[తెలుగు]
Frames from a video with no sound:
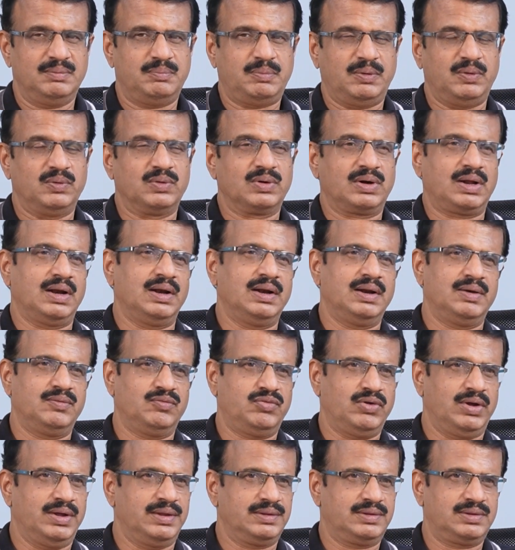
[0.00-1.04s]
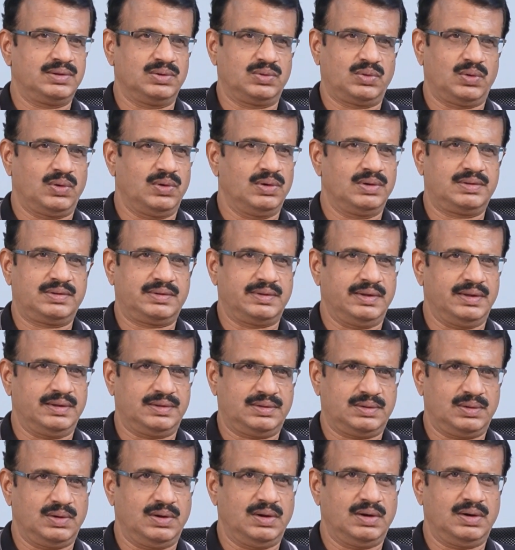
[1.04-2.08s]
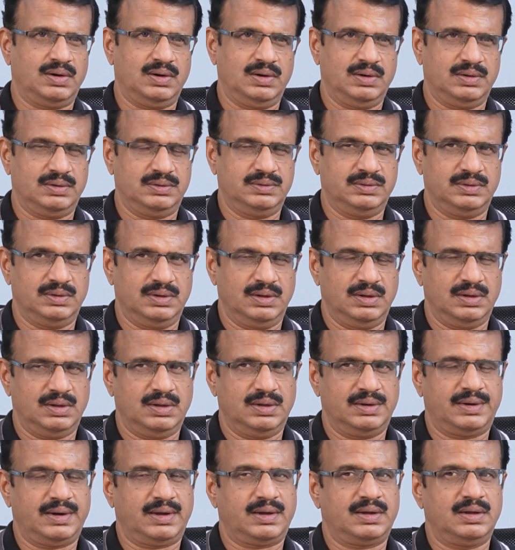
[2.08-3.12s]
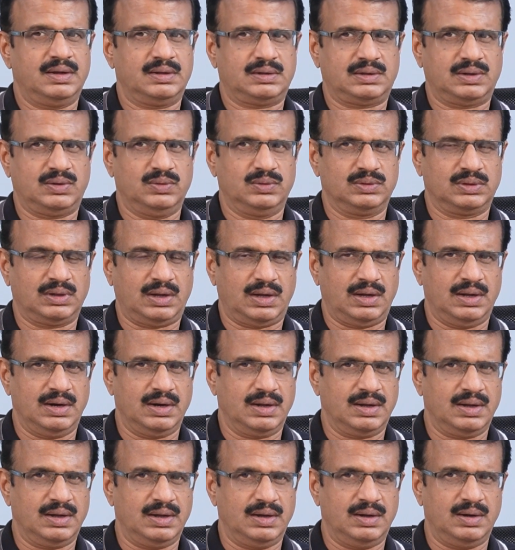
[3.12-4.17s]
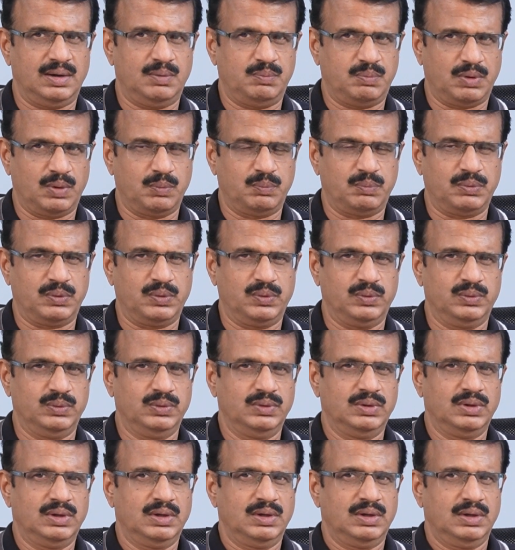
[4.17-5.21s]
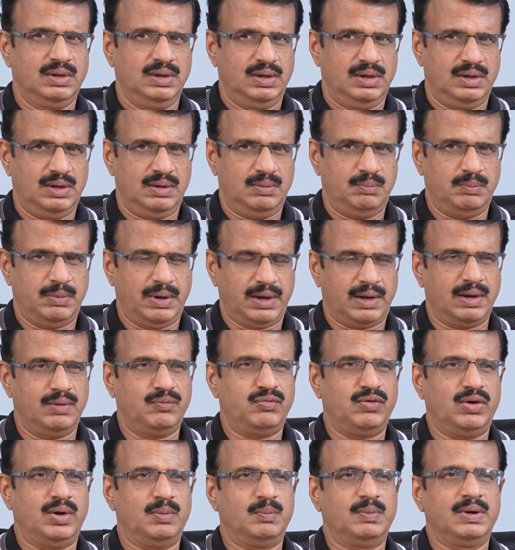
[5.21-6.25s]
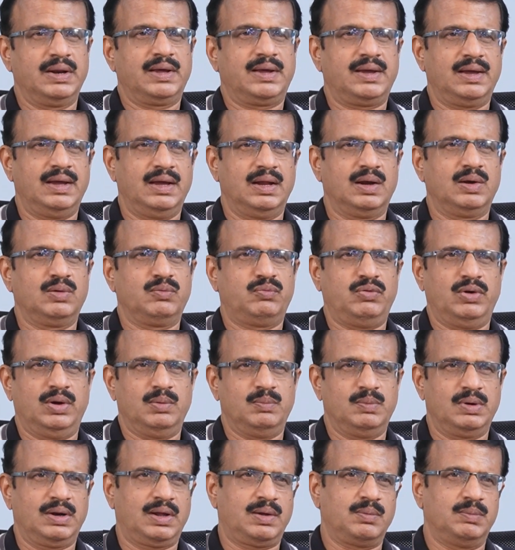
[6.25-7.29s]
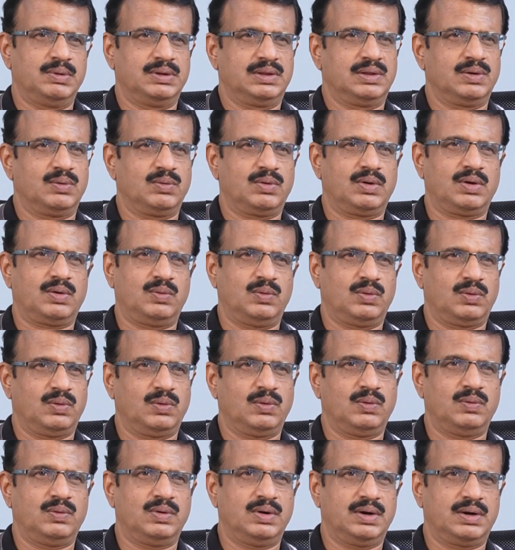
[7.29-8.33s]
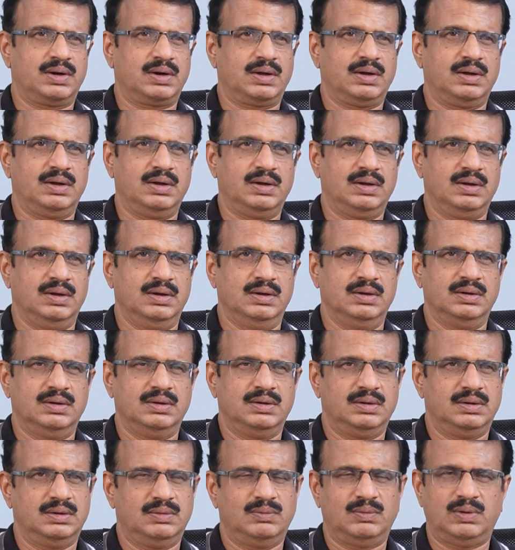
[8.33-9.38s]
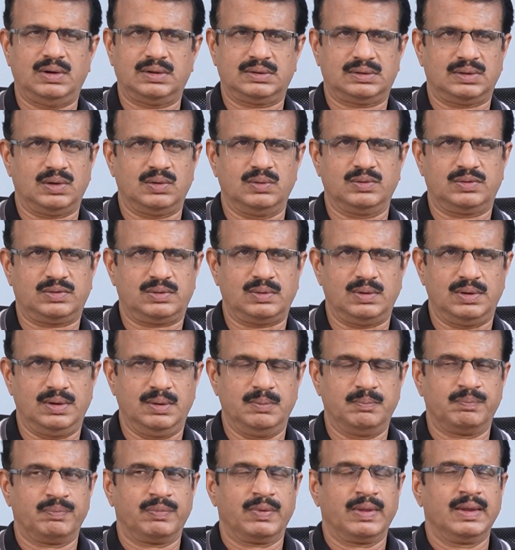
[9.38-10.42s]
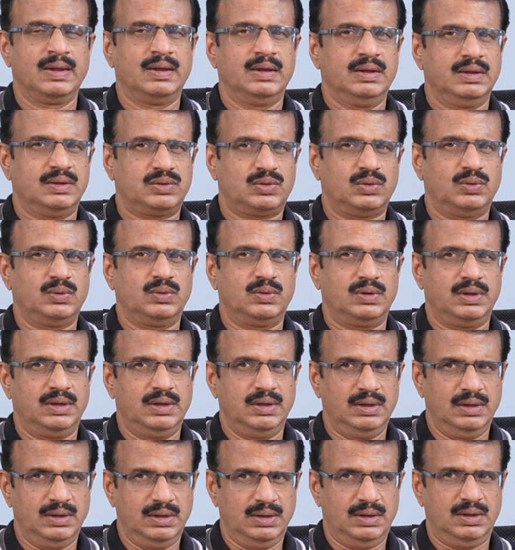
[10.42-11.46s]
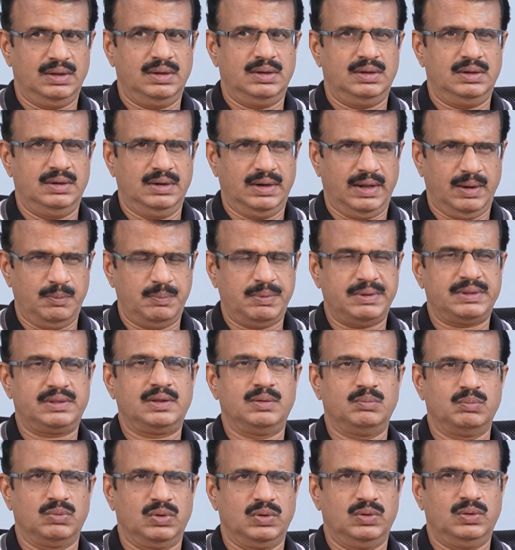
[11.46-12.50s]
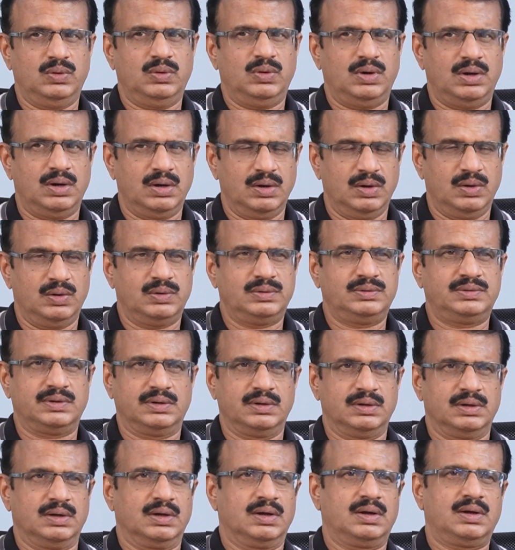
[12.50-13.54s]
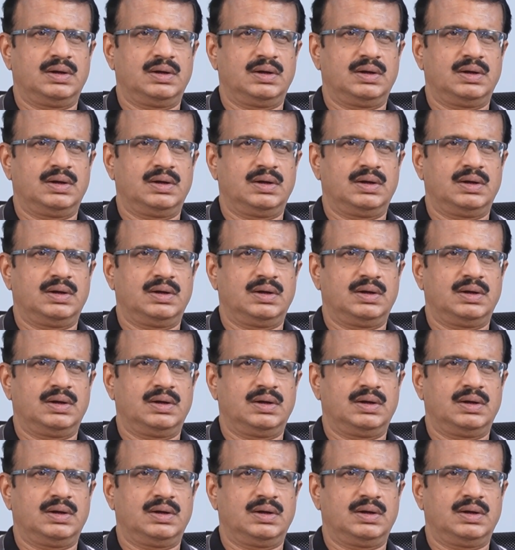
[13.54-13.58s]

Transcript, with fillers: పవన్ కళ్యాణ్ ఫ్యాన్స్ ట్రోల్స్ చేస్తున్నారు అల్లుర్జున్ అంటే గత కొంతకాలంగా అప్పుడప్పుడు మెగా ఫ్యామిలీకి అల్లు ఫ్యామిలీకి మధ్య కూడా గొడవలు ఉన్నట్టుగా వార్తలు వస్తున్నాయి సో ఈ ఈ నేపథ్యంలో అల్లు అర్జున్